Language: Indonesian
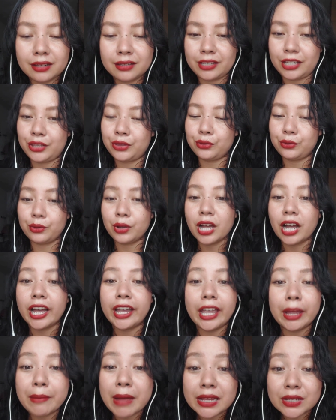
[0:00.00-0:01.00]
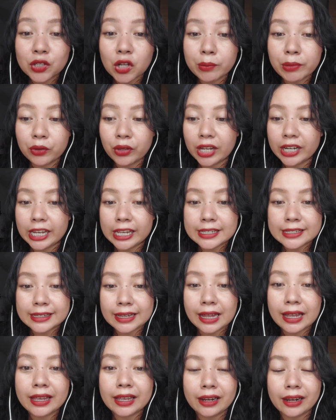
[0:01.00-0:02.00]
gitu kayak baskom gitu yang diisi
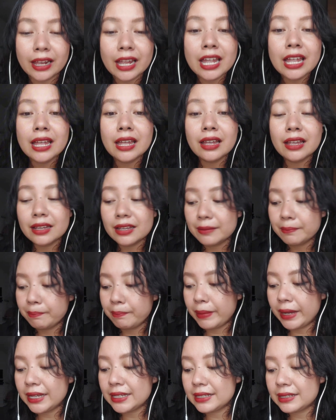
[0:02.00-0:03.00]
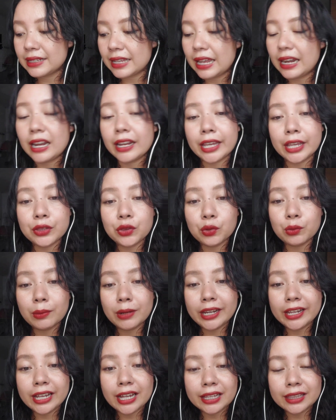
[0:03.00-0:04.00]
air pas anak itu
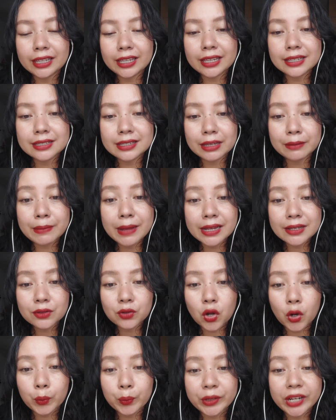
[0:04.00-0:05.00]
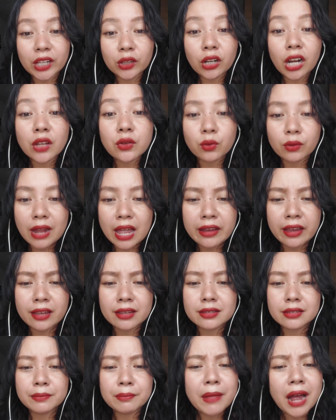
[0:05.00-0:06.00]
melihat isi baskom dia tuh langsung
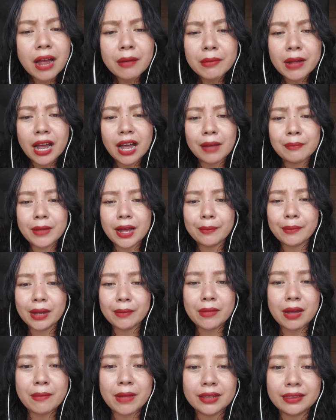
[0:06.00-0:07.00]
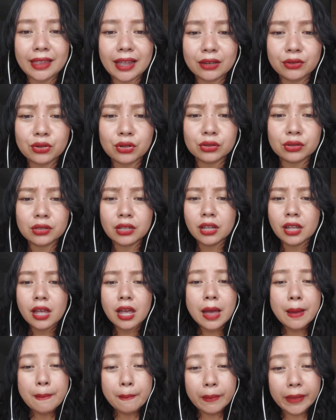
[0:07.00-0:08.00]
nangis mama mama mama takut
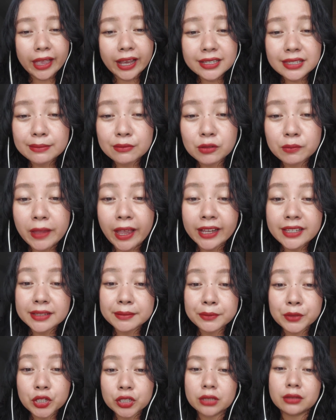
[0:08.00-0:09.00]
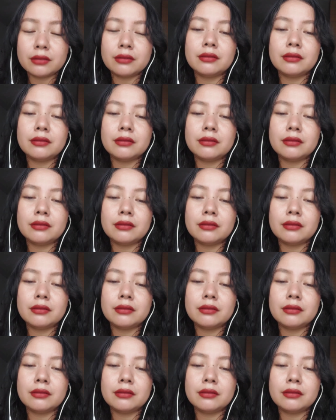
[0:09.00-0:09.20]
banyak semut banyak semut